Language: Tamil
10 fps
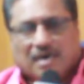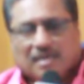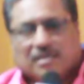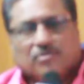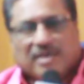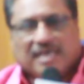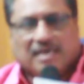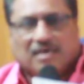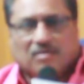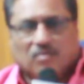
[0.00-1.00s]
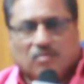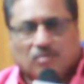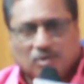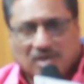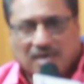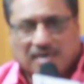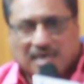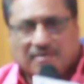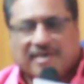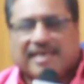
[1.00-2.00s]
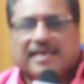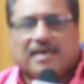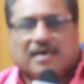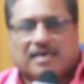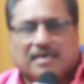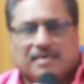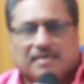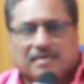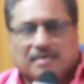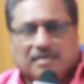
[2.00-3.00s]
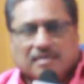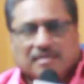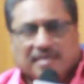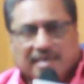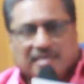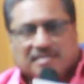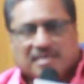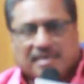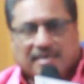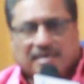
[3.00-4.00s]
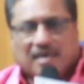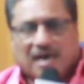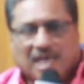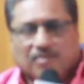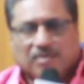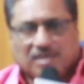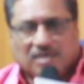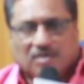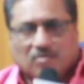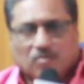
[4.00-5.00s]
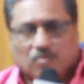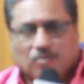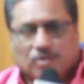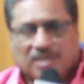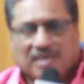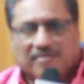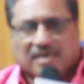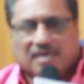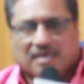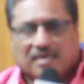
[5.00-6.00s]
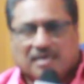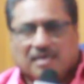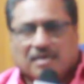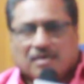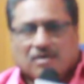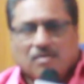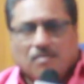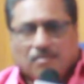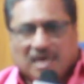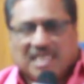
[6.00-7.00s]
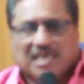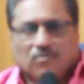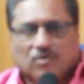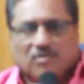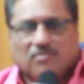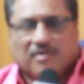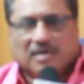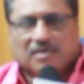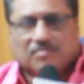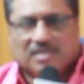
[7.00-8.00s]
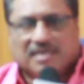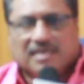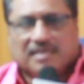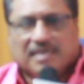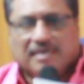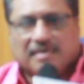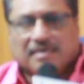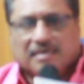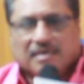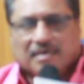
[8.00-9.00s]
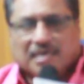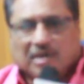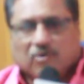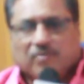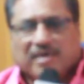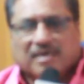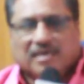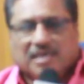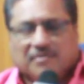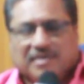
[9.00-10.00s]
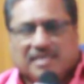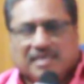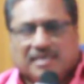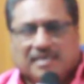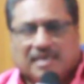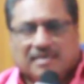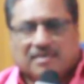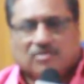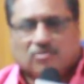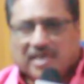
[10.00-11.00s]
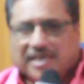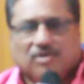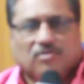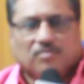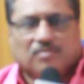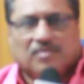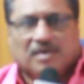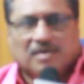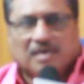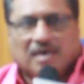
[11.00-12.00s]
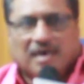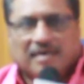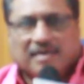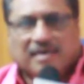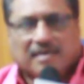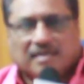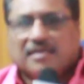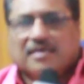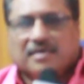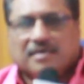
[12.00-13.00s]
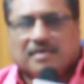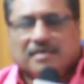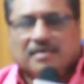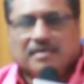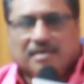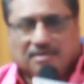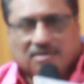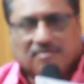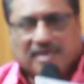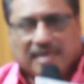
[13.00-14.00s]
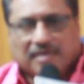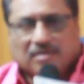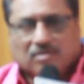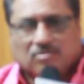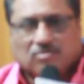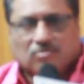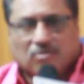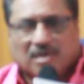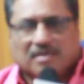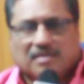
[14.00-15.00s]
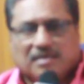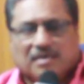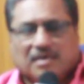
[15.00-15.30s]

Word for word: அதனுடைய முதல் நடவடிக்கையாக தினசரி ஐம்பது முதியவர்களுக்கு மதிய உணவு வழங்கும் திட்டத்தை நவம்பர் இருபத்தி எட்டு அன்று தொடங்கினோம் அன்றிலிருந்து இன்று வரை தொடர்ந்து